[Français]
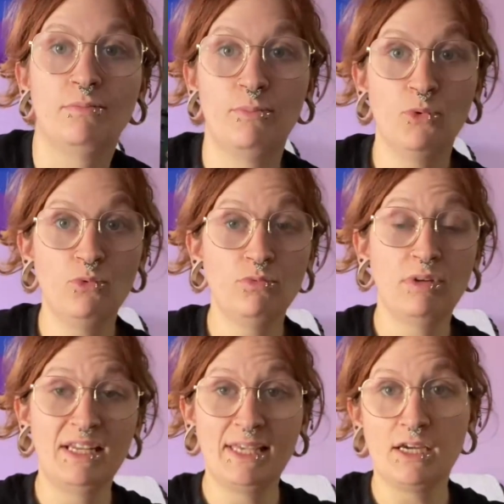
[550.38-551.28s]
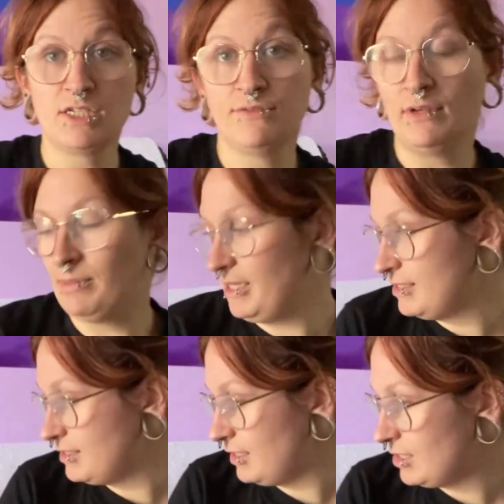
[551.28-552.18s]
Bon les gars j'ai fait un
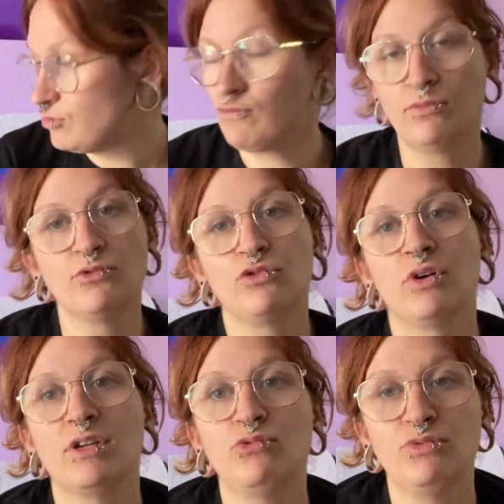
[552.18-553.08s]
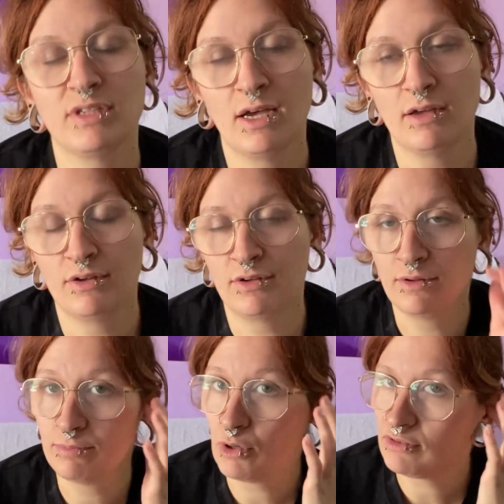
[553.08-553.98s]
pré-essayage, je vous montrerai tout ça
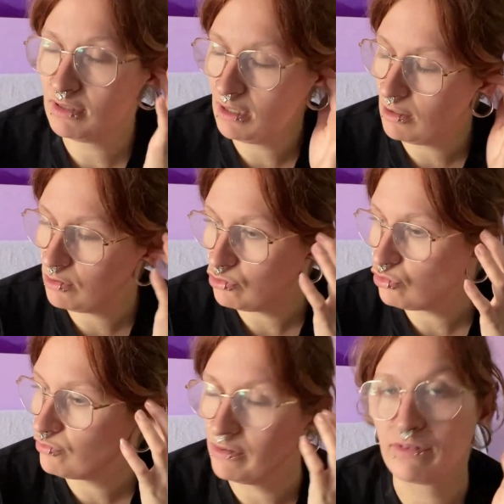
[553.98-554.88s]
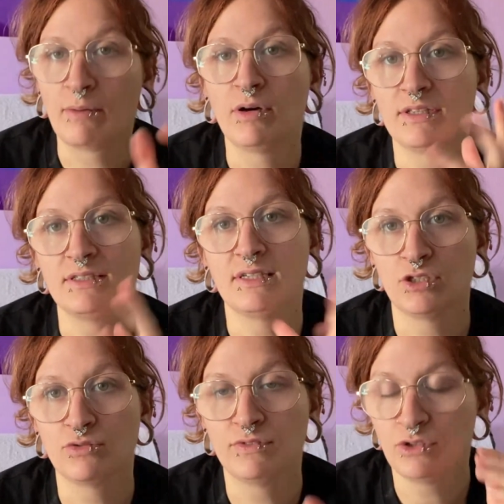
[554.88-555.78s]
euh, porté, Je ferai vraiment un
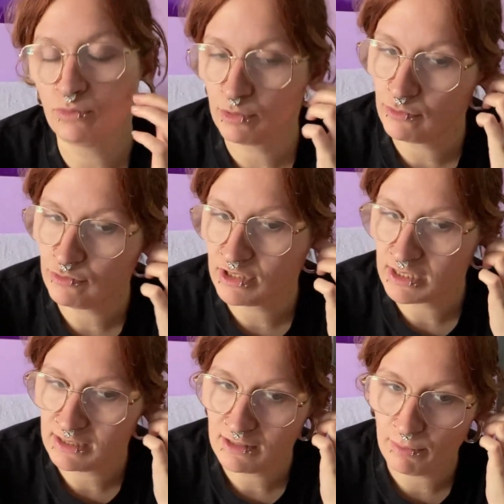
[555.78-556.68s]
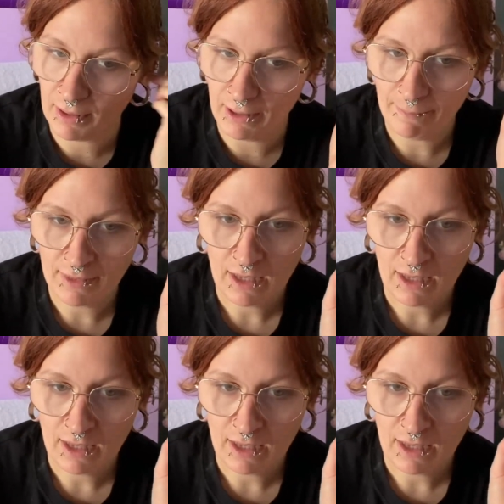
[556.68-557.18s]
essayage en vidéo pour vous, vous inquiétez pas.